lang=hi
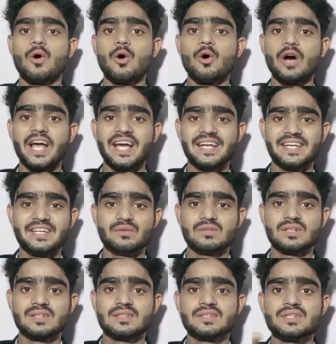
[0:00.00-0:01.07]
ओ एन ई
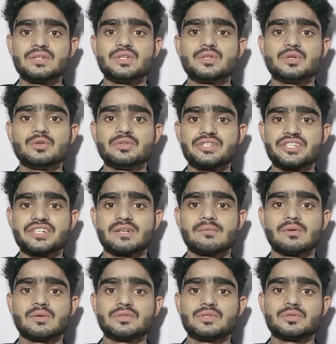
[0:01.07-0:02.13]
वन टू टी
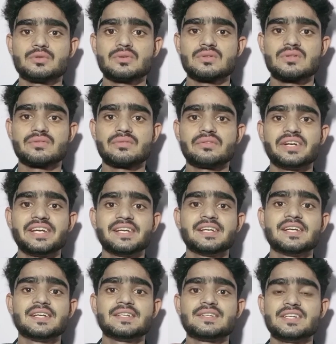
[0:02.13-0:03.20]
डब्ल्यू टू थ्री
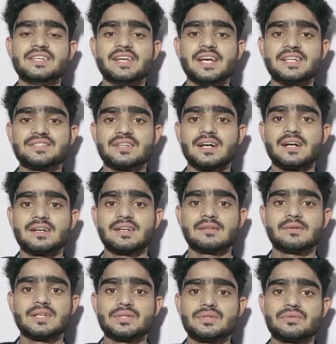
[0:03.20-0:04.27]
टी एच आर
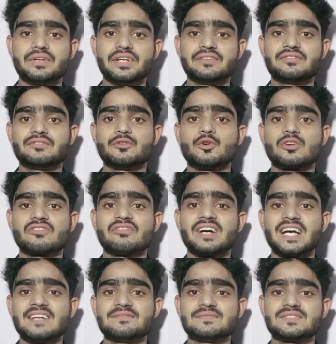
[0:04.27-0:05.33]
डब्ल्यू थ्री फोर
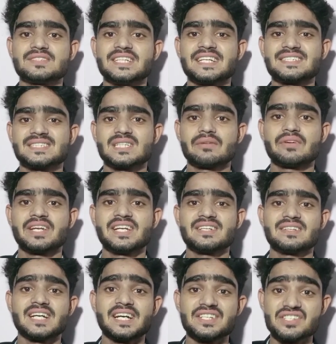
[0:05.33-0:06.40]
फाइव सिक्स सेवन
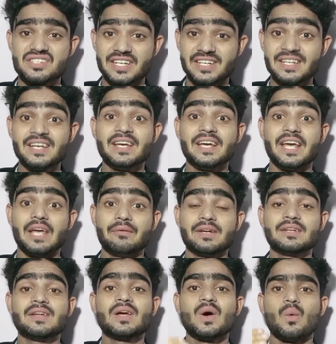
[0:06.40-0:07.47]
एट नाइन टेन
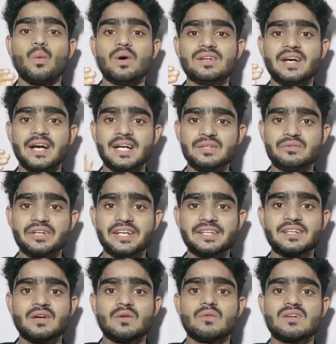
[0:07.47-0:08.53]
इवन वन
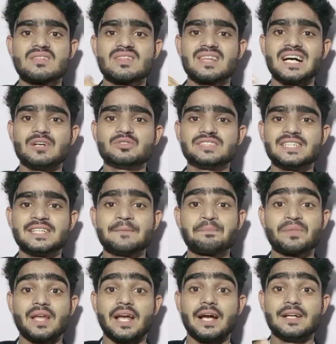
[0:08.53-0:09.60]
हंड्रेड वन थाउजेंड
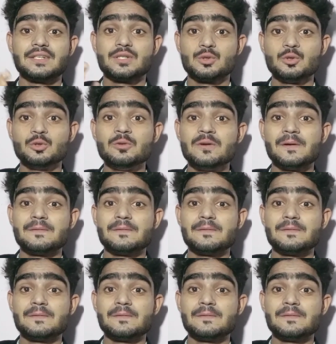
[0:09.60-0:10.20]
टू